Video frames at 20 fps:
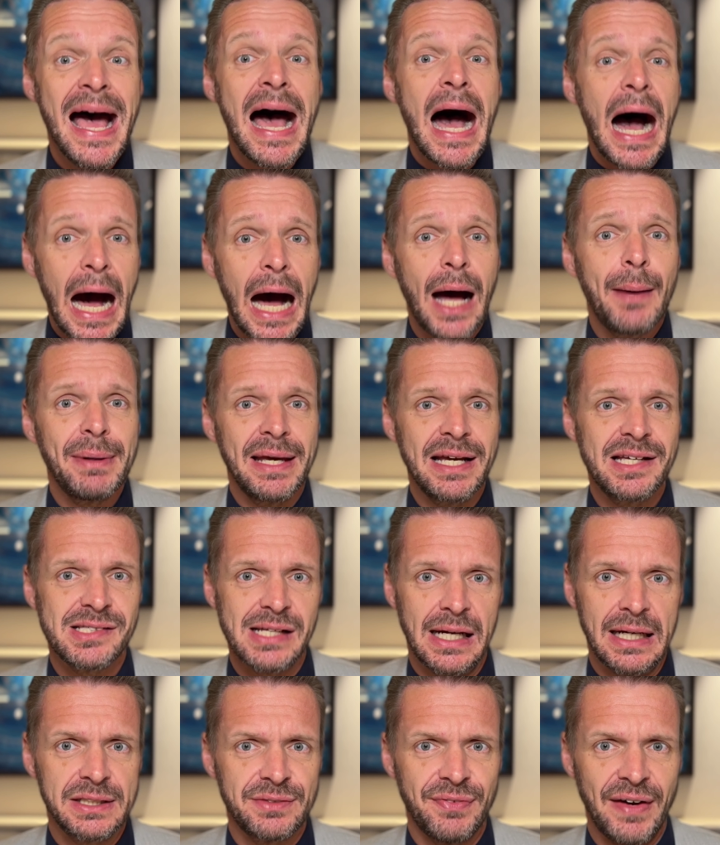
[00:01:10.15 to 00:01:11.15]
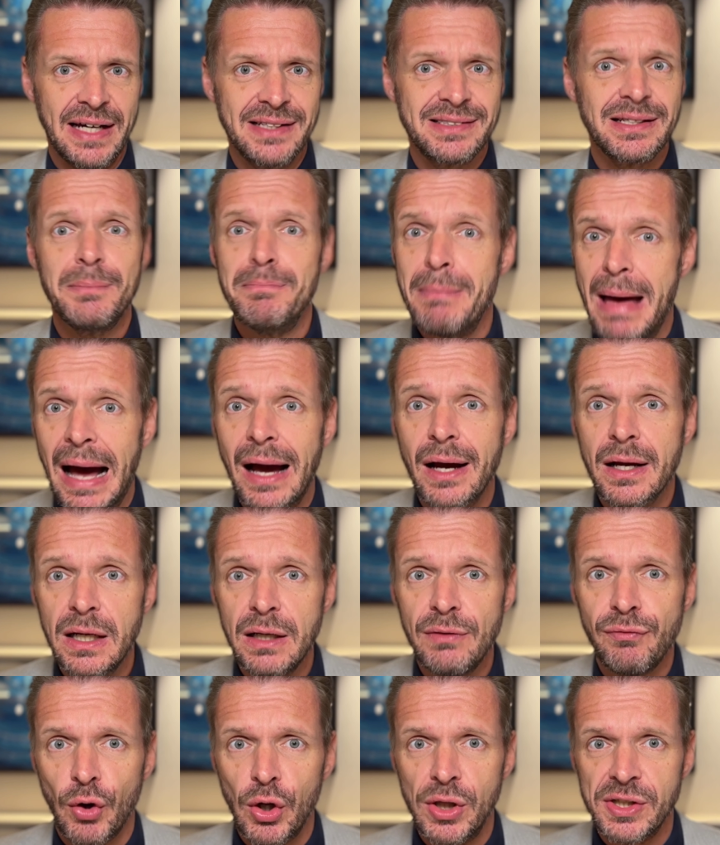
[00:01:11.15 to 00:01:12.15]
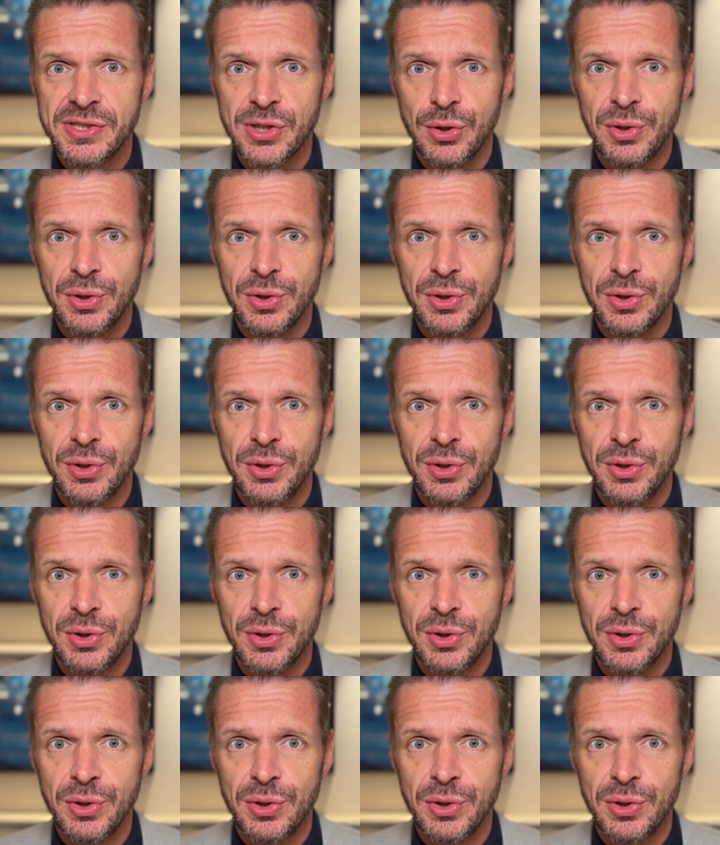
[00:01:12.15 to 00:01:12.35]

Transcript: Habeck sagt weiter, Merkel wollte